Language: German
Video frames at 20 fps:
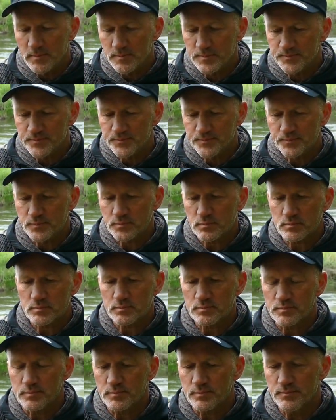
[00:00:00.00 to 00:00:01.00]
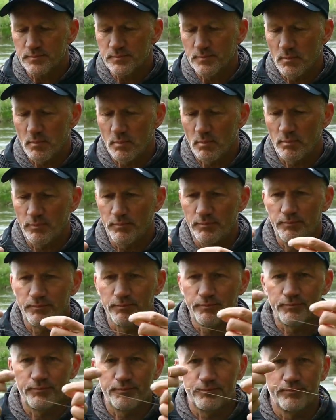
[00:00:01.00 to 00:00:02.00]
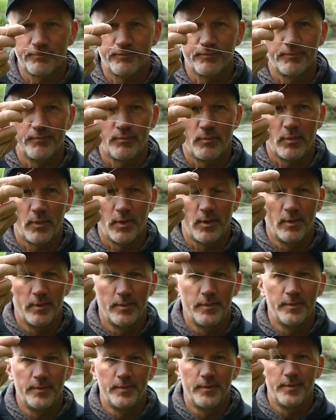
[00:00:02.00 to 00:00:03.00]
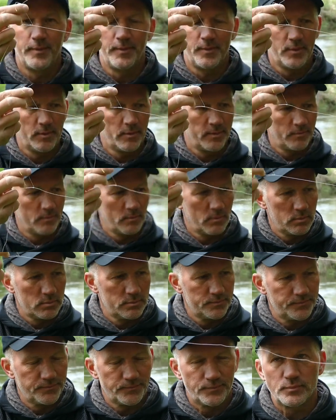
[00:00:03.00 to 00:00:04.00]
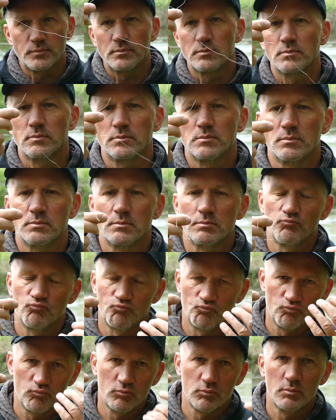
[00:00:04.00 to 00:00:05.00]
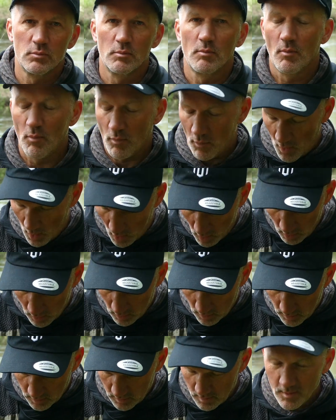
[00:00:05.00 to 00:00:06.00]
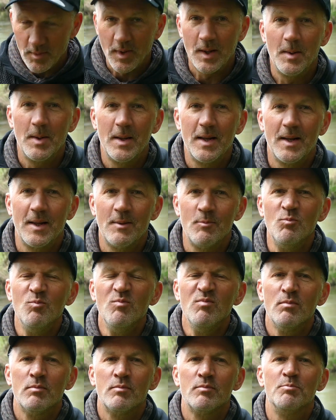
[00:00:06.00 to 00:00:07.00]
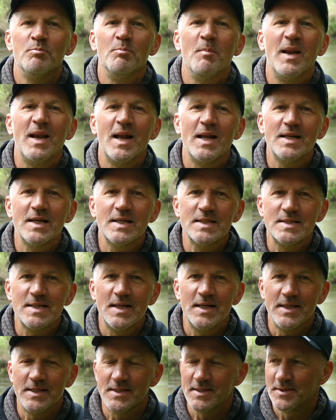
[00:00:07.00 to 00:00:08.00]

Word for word: guck mal, auch das gehört dazu. Man verliert so den einen oder anderen Köder und dann muss man wieder basteln. Und das ist irgendwie anders als zu Hause. Mit der Zeit.